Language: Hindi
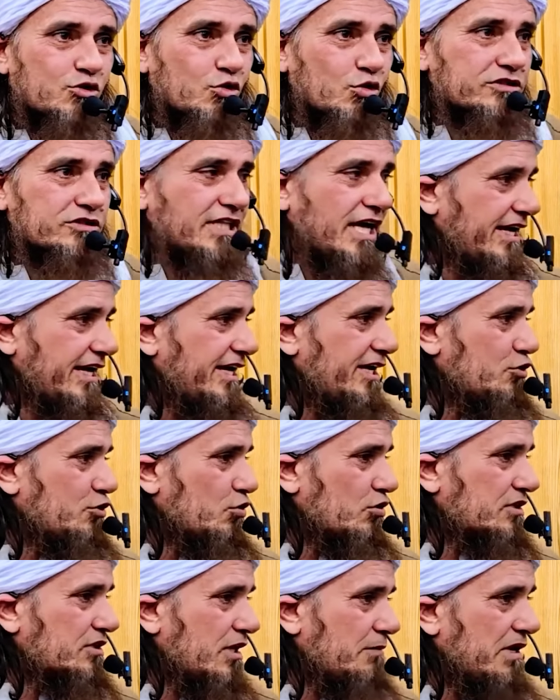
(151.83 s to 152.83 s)
टूटता है कि नहीं
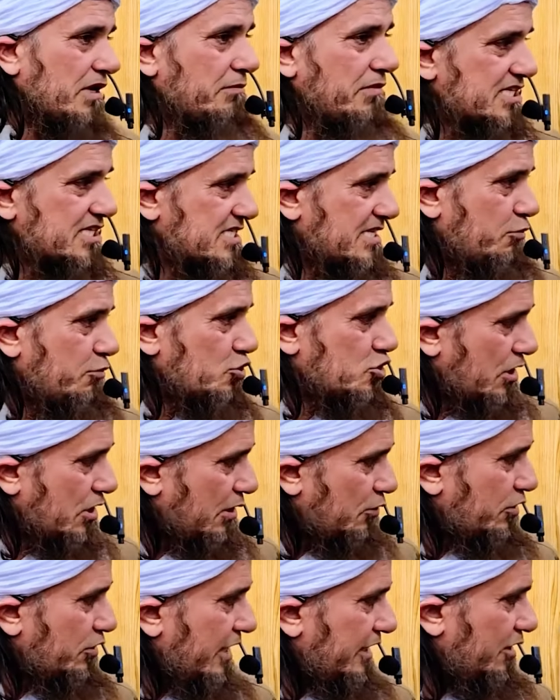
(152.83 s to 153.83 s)
टूटता बिन बात से
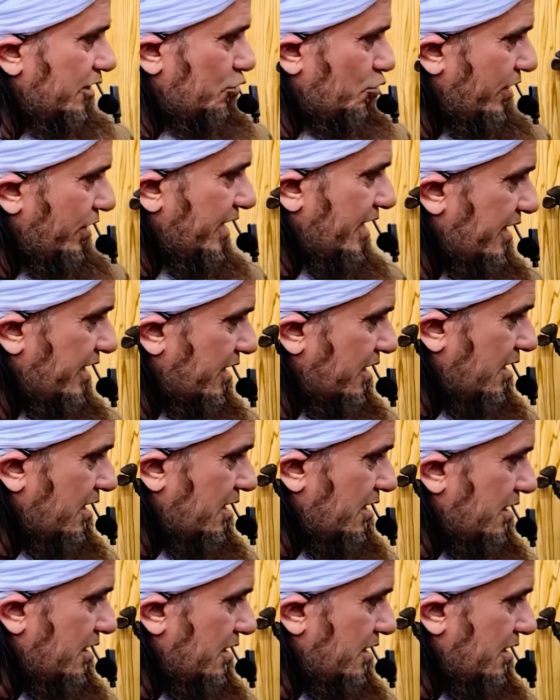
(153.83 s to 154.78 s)
पूछोगे वो तो कहते हैं टूट गया निकाह